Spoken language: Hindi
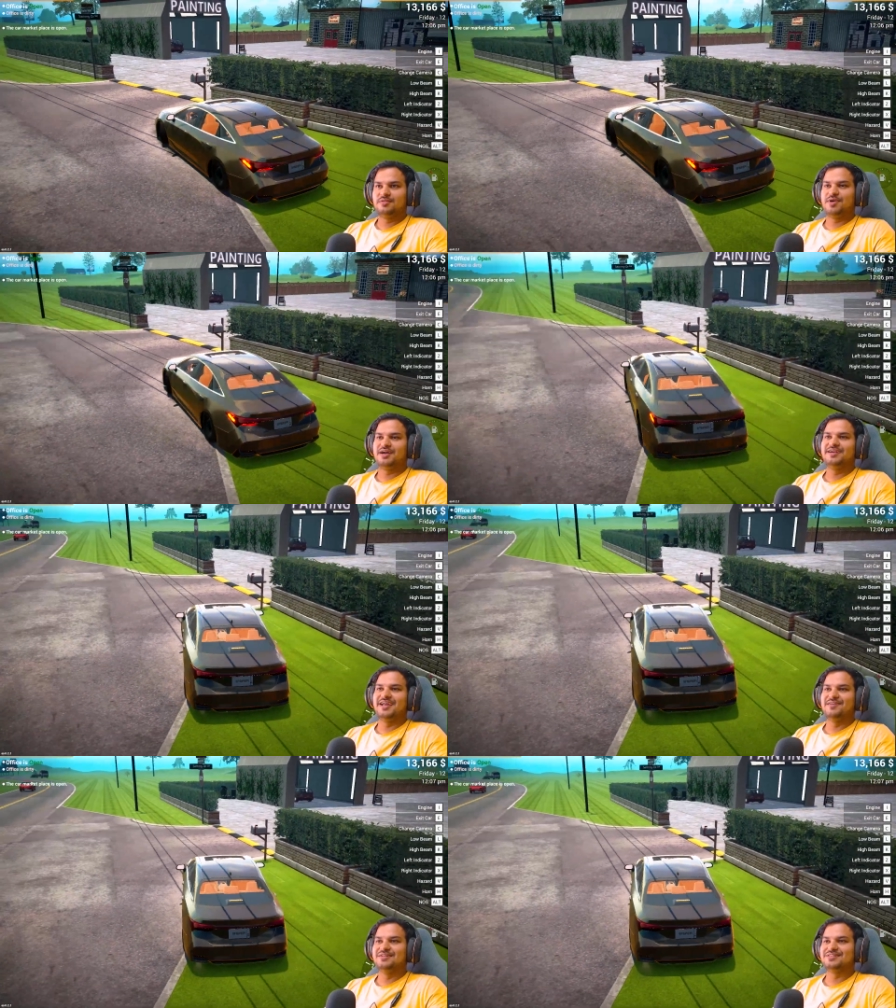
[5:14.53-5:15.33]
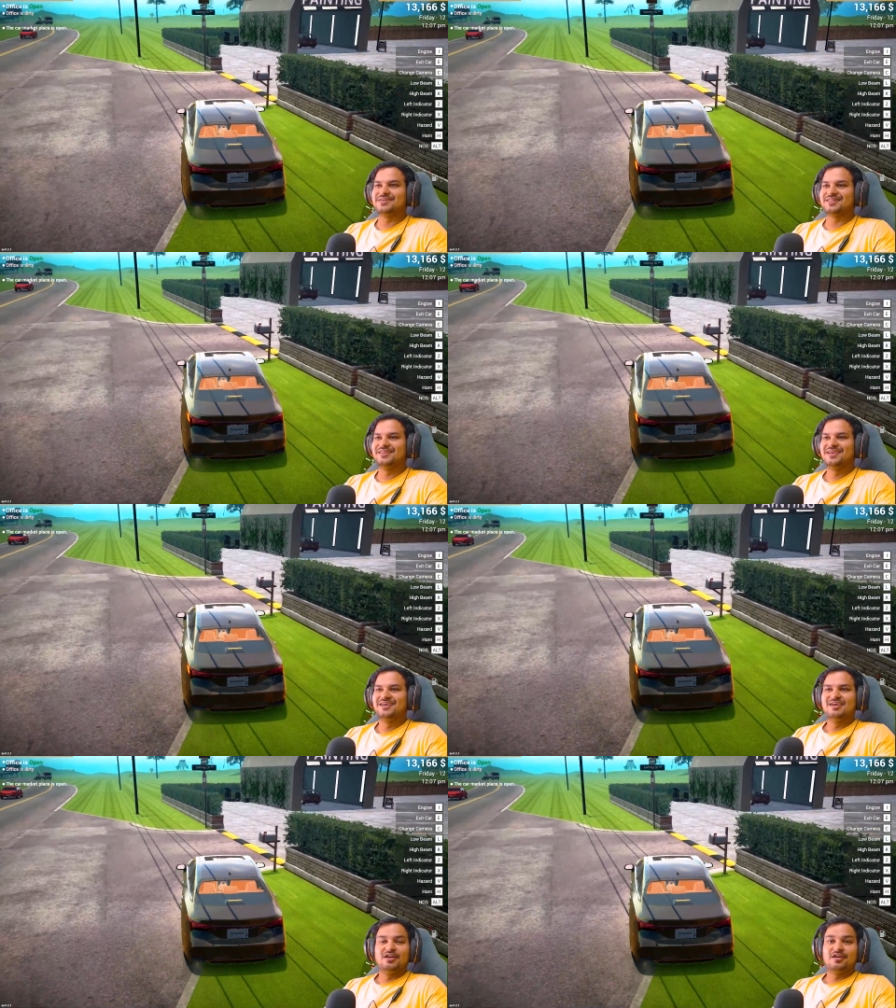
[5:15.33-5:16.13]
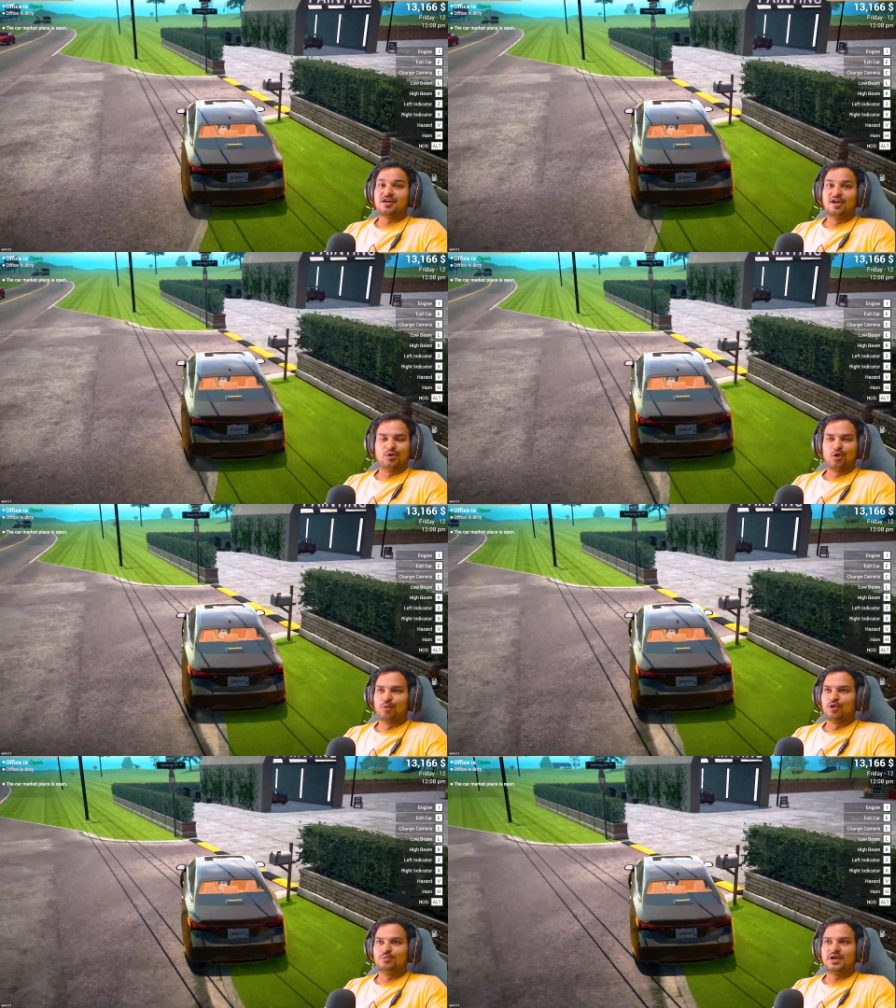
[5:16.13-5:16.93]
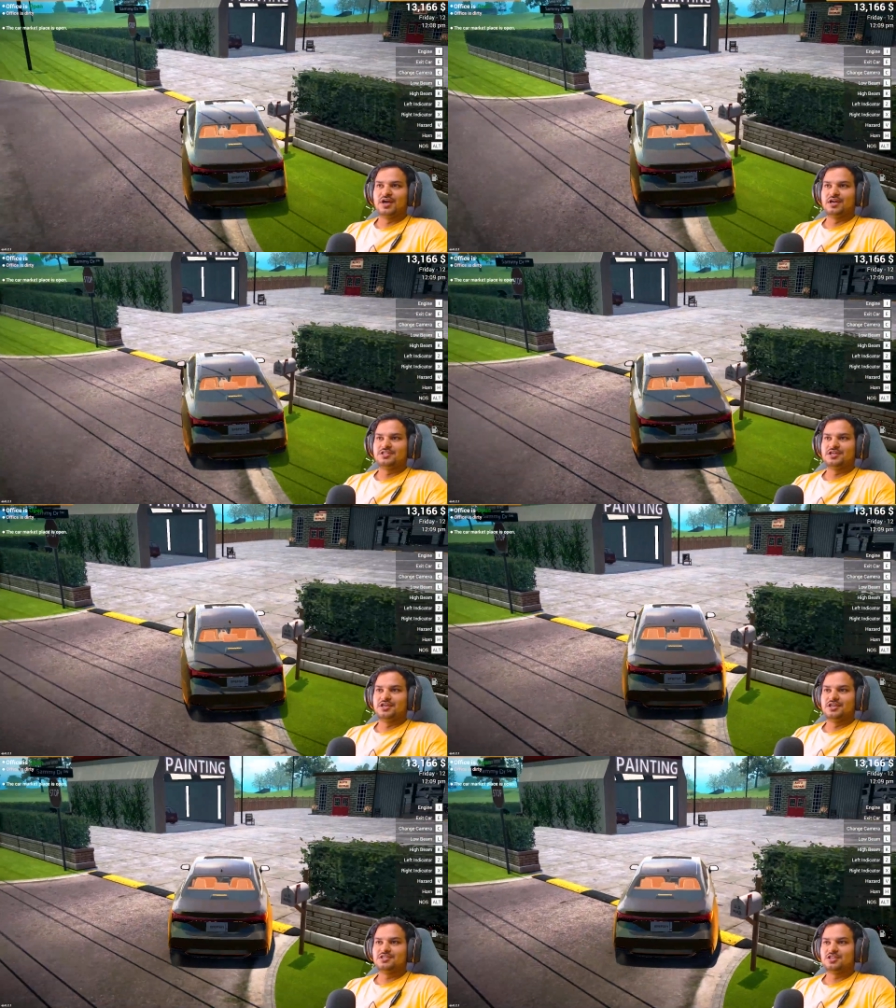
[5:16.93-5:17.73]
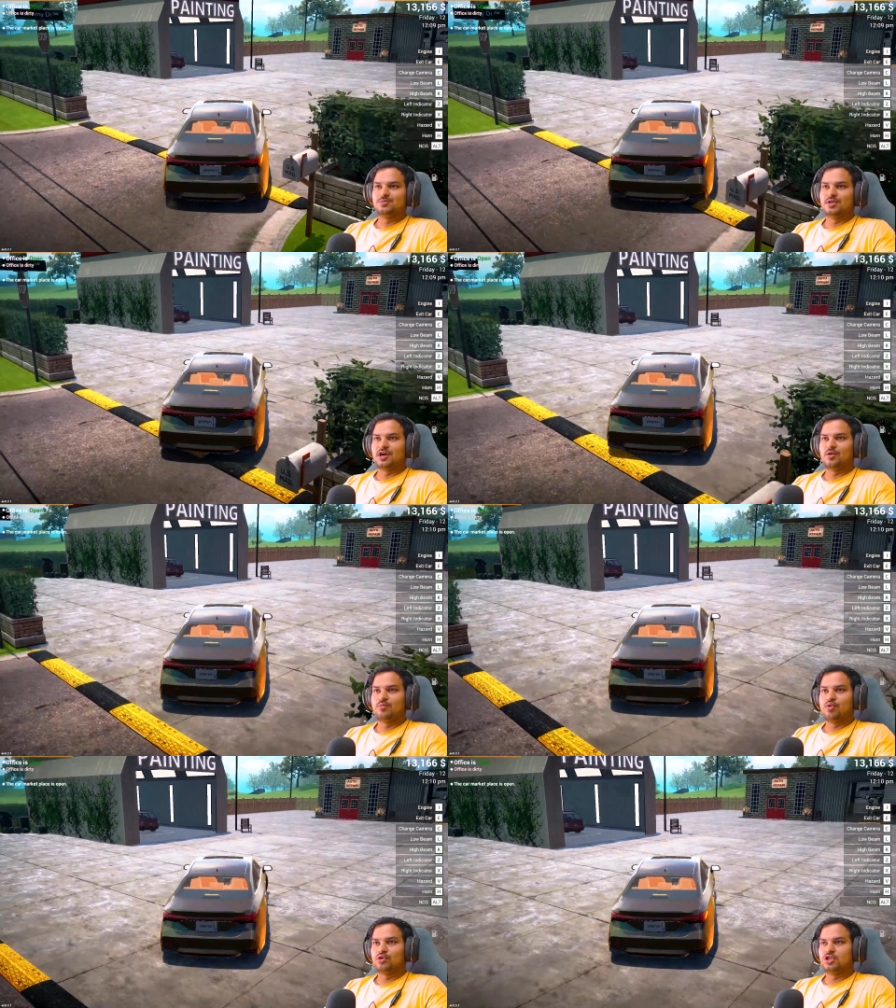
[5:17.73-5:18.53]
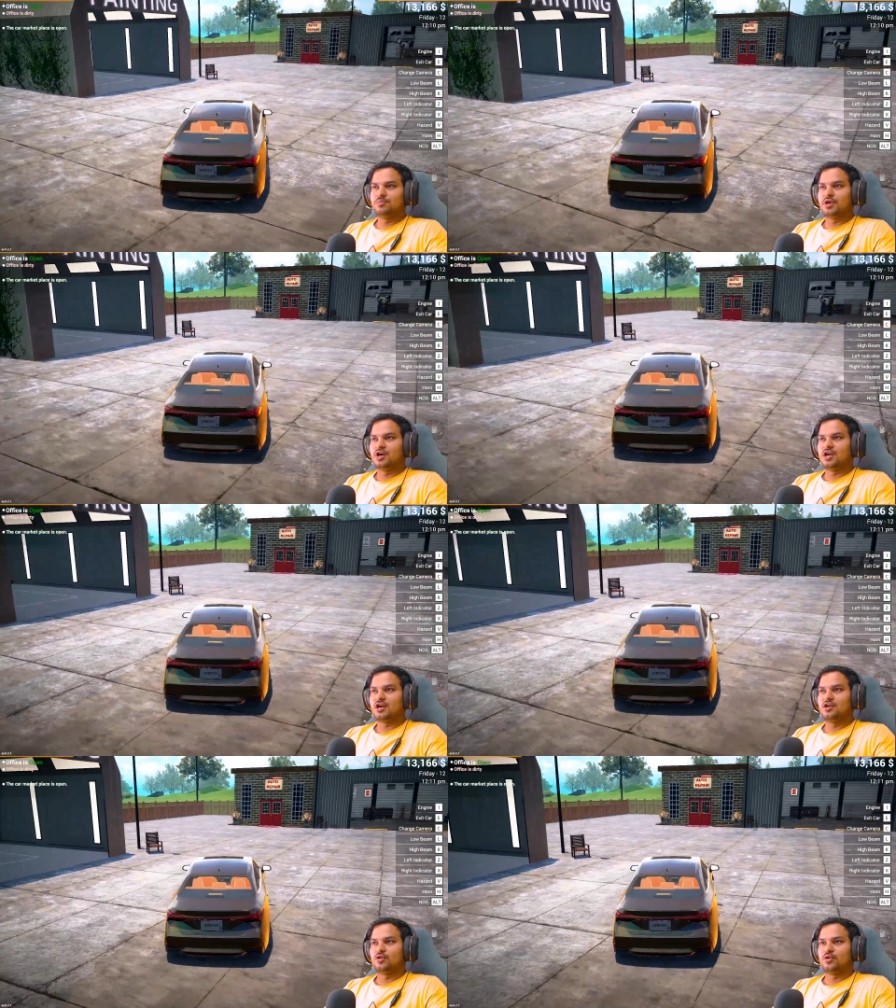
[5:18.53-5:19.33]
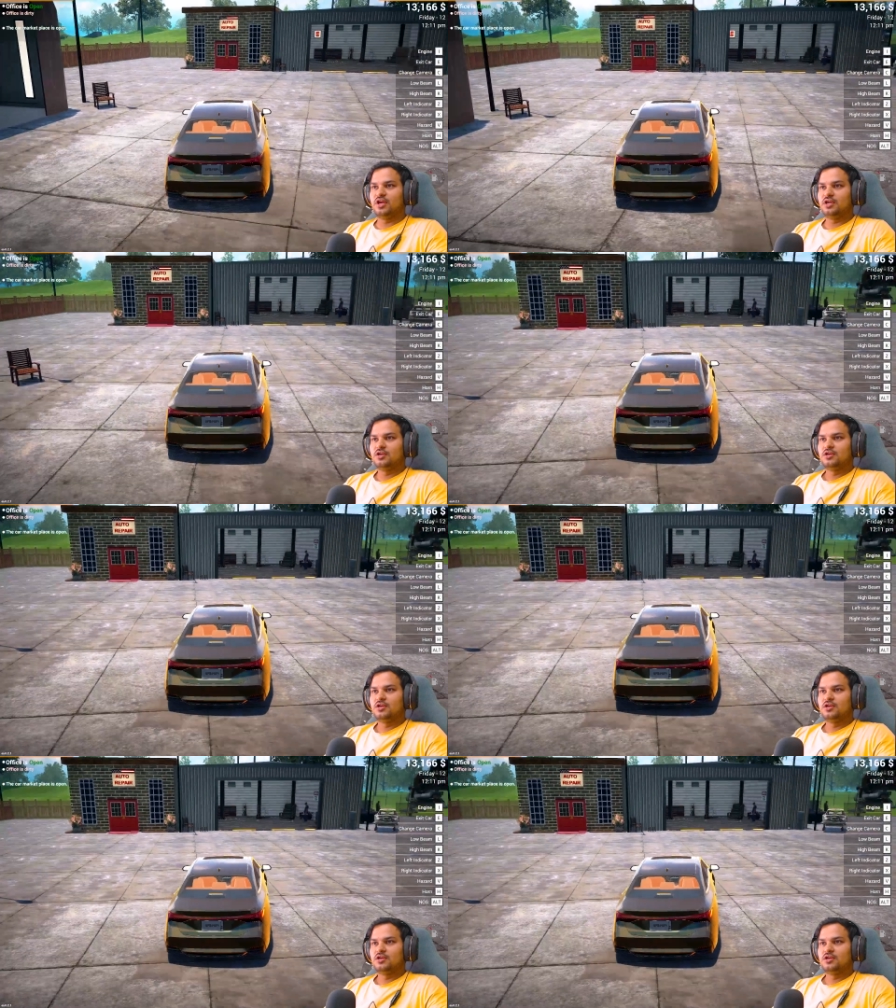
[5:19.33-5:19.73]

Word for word: भाई डैमेज कर दी कंट्रोल बहुत बेकार है इस गाड़ी का सच बता रहा हूँ बहुत ही बेकार कंट्रोल है